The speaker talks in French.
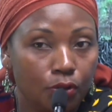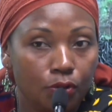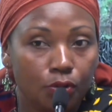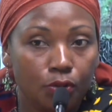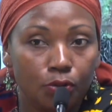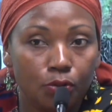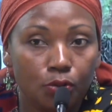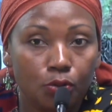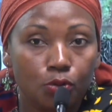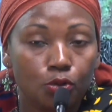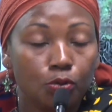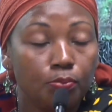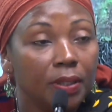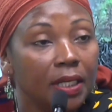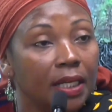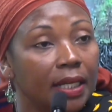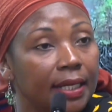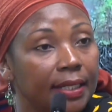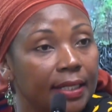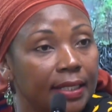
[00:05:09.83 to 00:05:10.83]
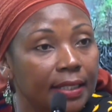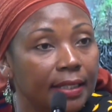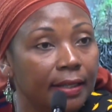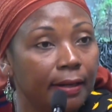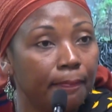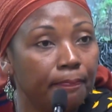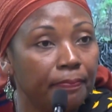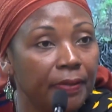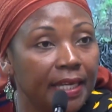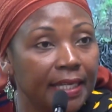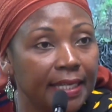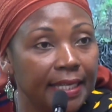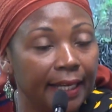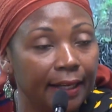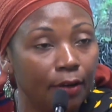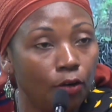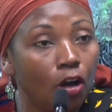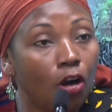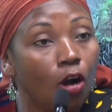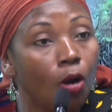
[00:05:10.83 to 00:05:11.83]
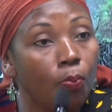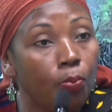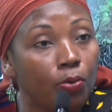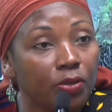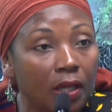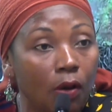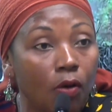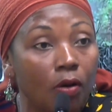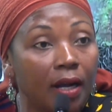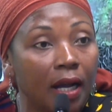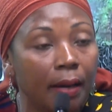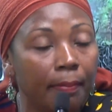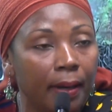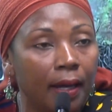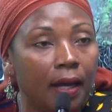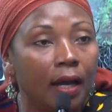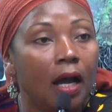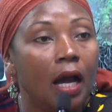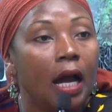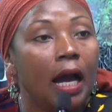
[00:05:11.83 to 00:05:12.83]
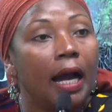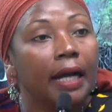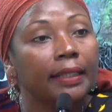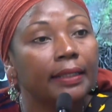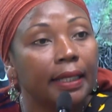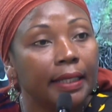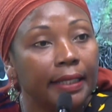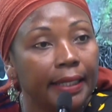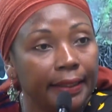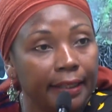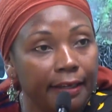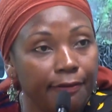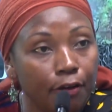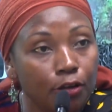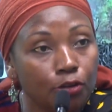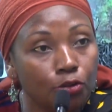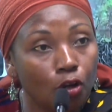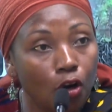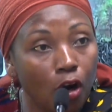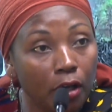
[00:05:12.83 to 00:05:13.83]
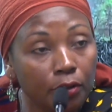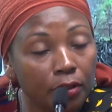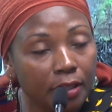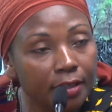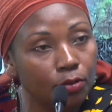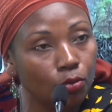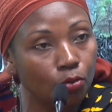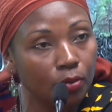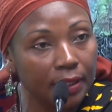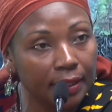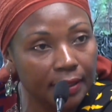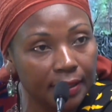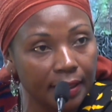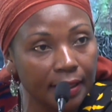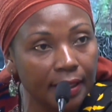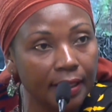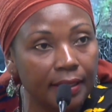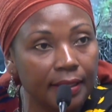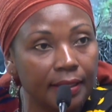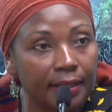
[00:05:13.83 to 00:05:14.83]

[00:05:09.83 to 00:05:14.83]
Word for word: qui, jubilent et qui, euh, et qui rigolent en poussant leurs gamins à attaquer des forces de l'ordre qui sont ici et,